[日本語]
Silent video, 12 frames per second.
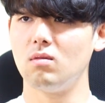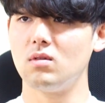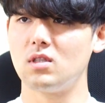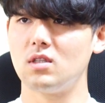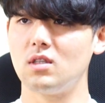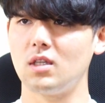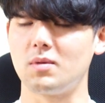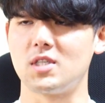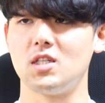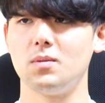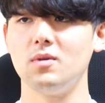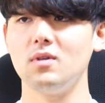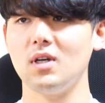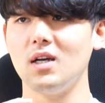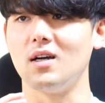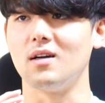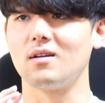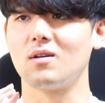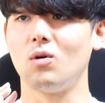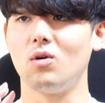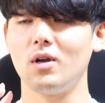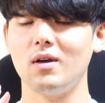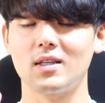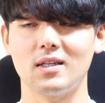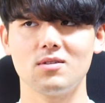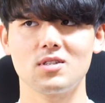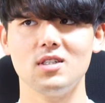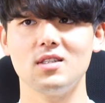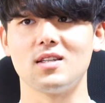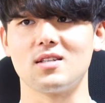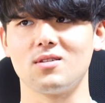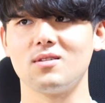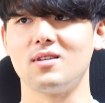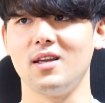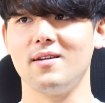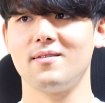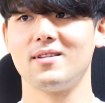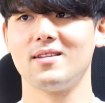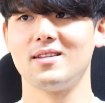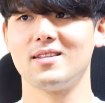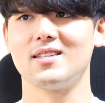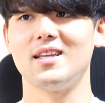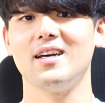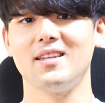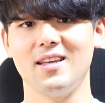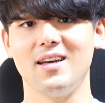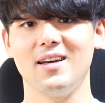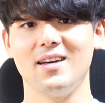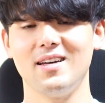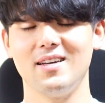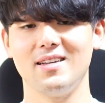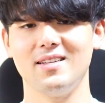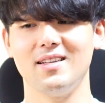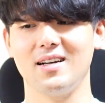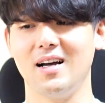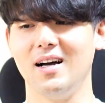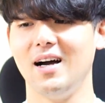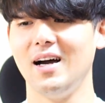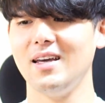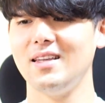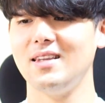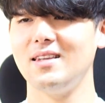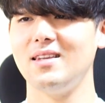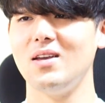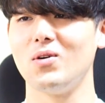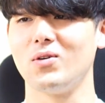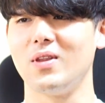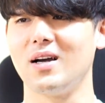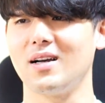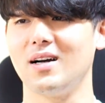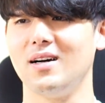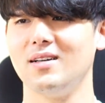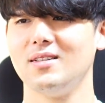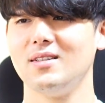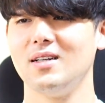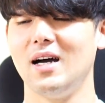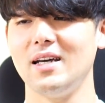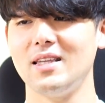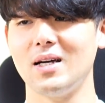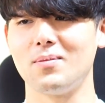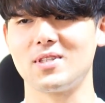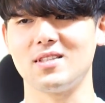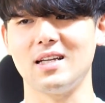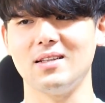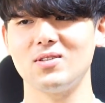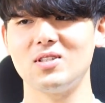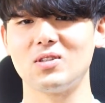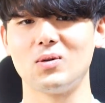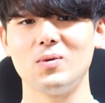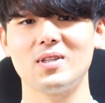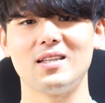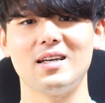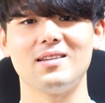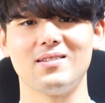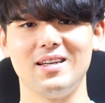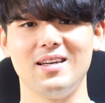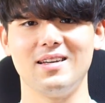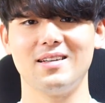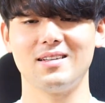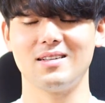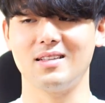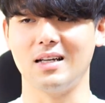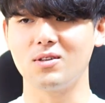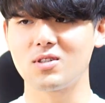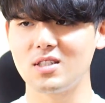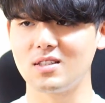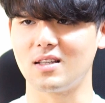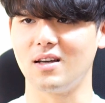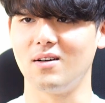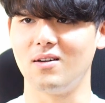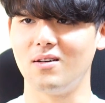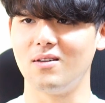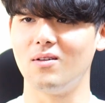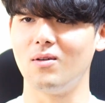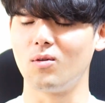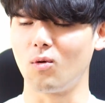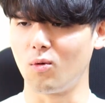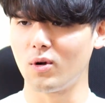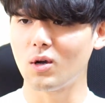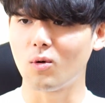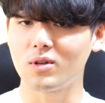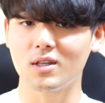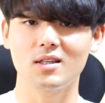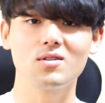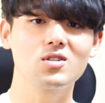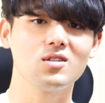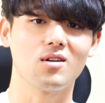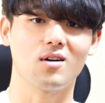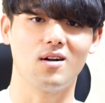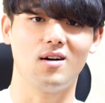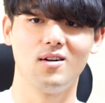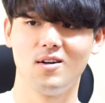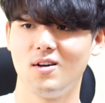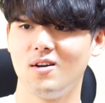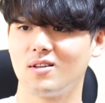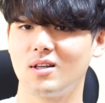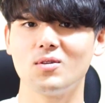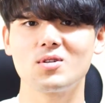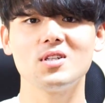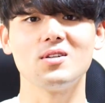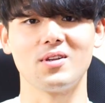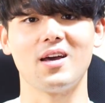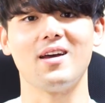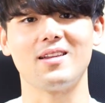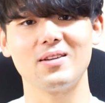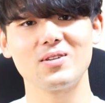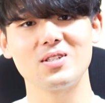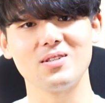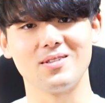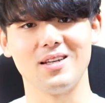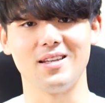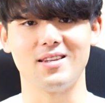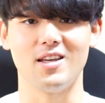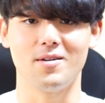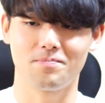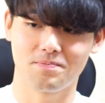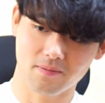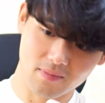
例えば自分がこれは楽しいんだぞって伝えてなんか相手をなんか相手が別に楽しいと思ってないのに楽しいんだよ俺こんな楽しいんだから楽しいよね楽しいよねって